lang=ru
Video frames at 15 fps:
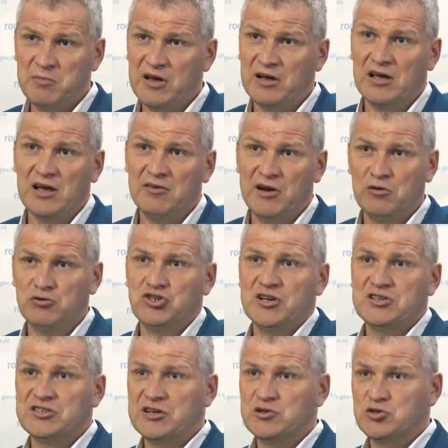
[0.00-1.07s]
мягко говоря,
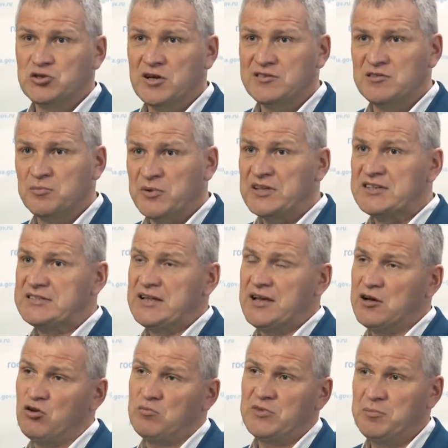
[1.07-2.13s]
участии государства понесли
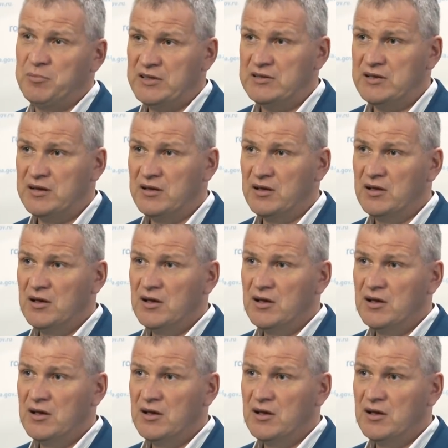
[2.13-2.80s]
огромные потери.